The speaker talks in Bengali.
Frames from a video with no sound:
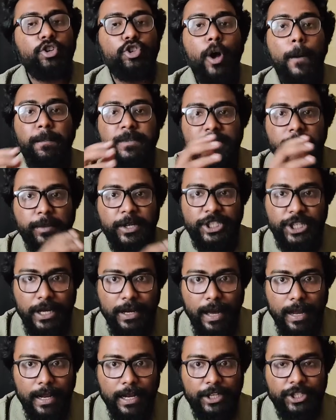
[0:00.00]
সবচেয়ে বেশি
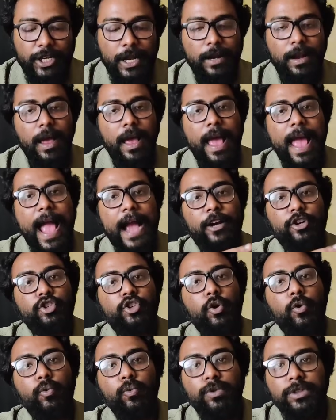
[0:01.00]
কালেকশন
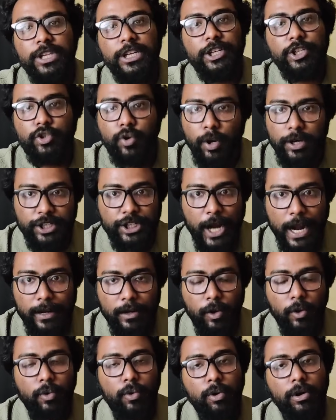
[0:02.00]
একশো উনত্রিশ কোটি ষাট
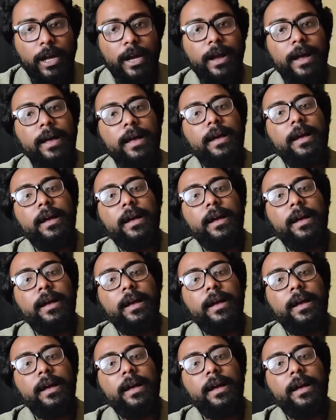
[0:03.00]
লক্ষ টাকা